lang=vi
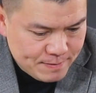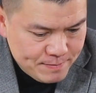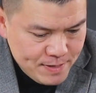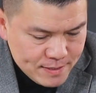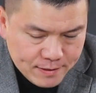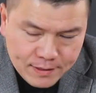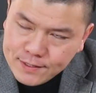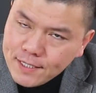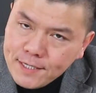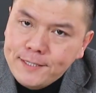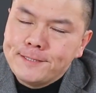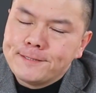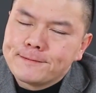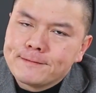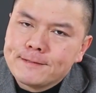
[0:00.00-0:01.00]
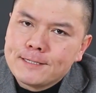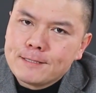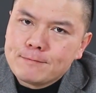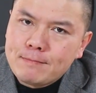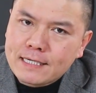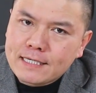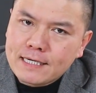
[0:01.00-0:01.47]
bước thứ tư
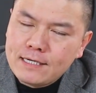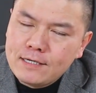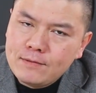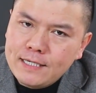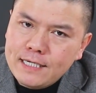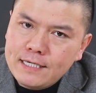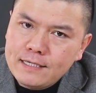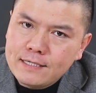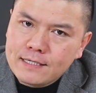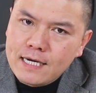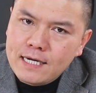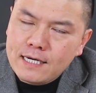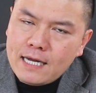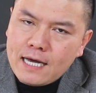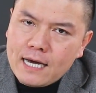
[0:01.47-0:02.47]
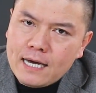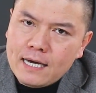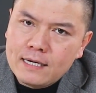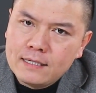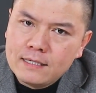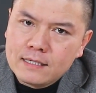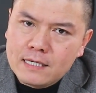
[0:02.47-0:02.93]
bạn cần lưu ý đấy là
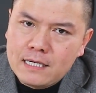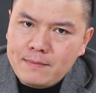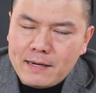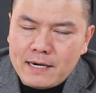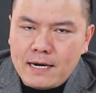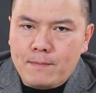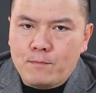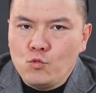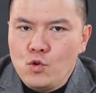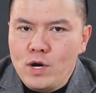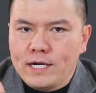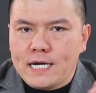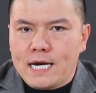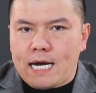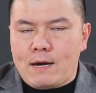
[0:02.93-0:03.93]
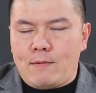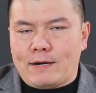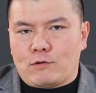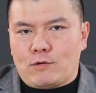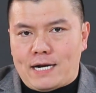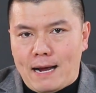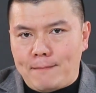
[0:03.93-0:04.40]
khi bạn lập nguyên cái kế
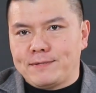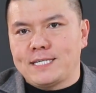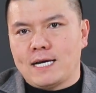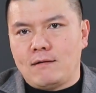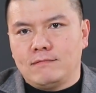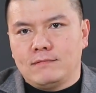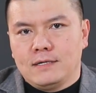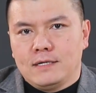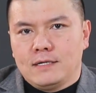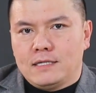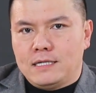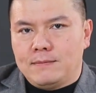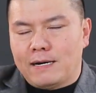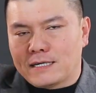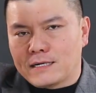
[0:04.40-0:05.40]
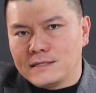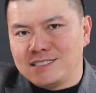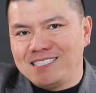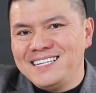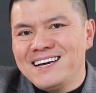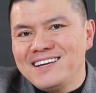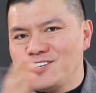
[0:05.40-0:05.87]
hoạch của năm xong thì bạn cần
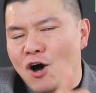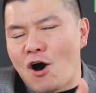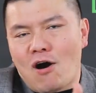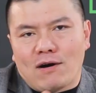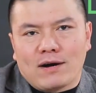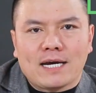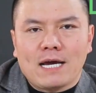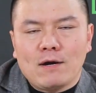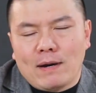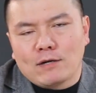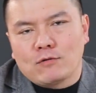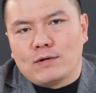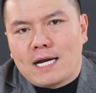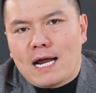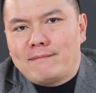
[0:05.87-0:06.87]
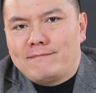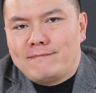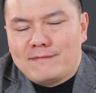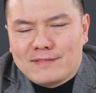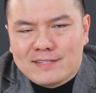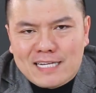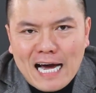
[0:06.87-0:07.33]
chia nhỏ kế hoạch của năm
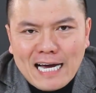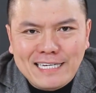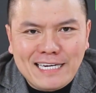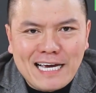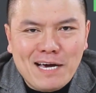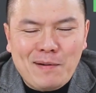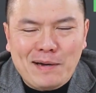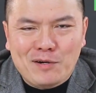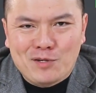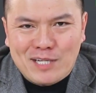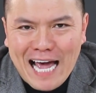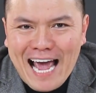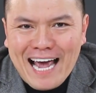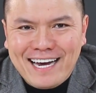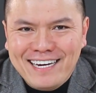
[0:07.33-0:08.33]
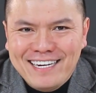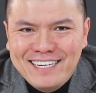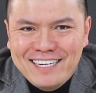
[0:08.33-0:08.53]
thành kế hoạch của tháng